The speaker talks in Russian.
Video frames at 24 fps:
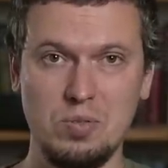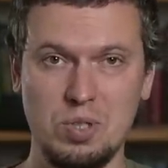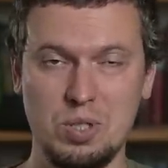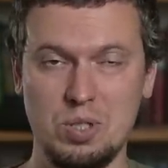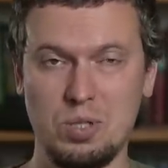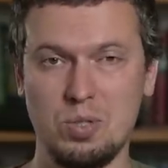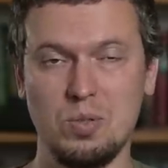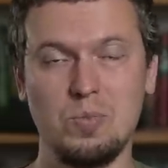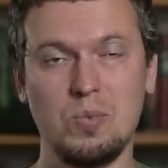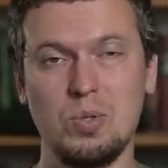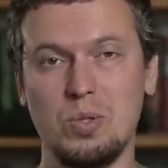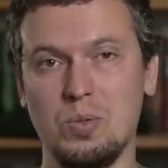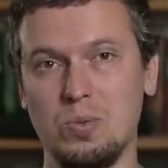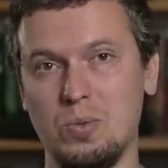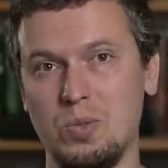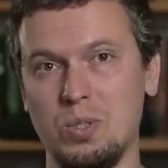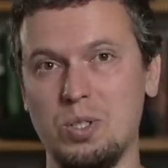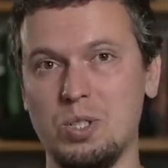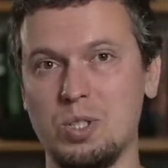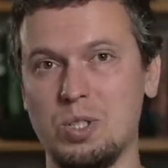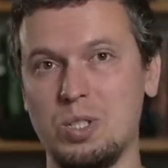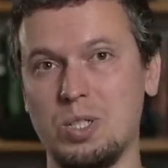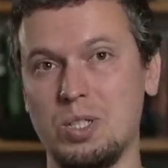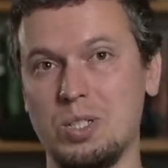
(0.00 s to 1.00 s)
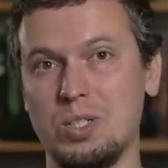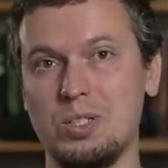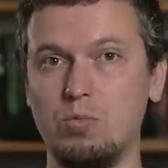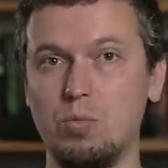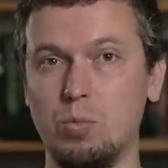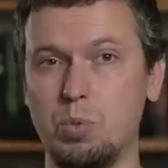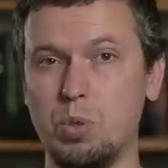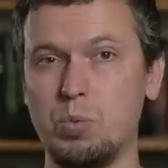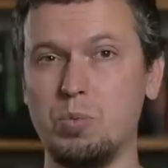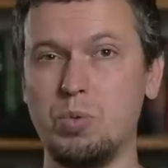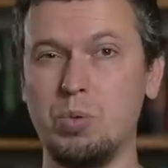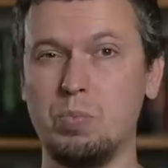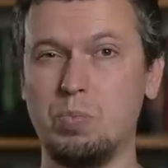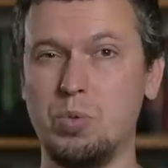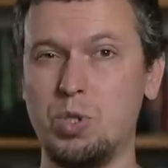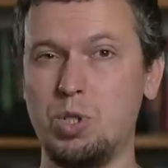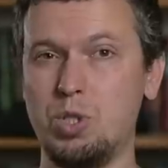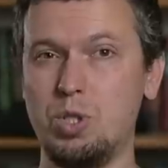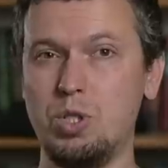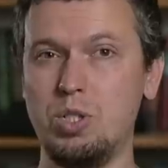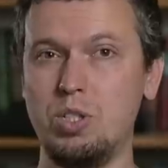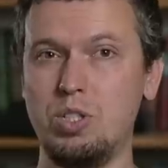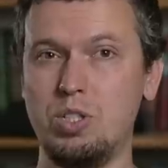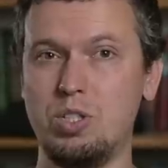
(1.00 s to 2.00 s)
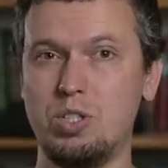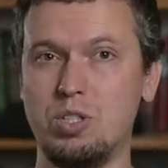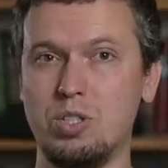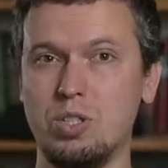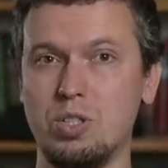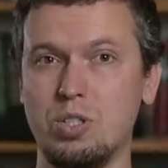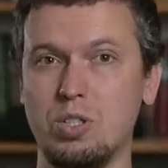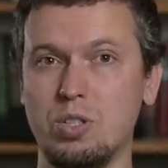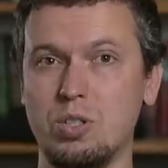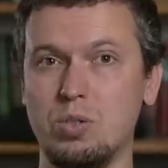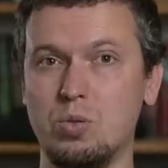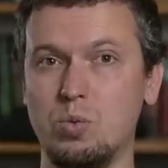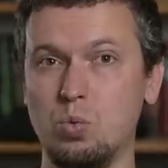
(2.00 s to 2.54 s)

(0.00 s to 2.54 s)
вещи у меня тут лежат в общем-то починить э,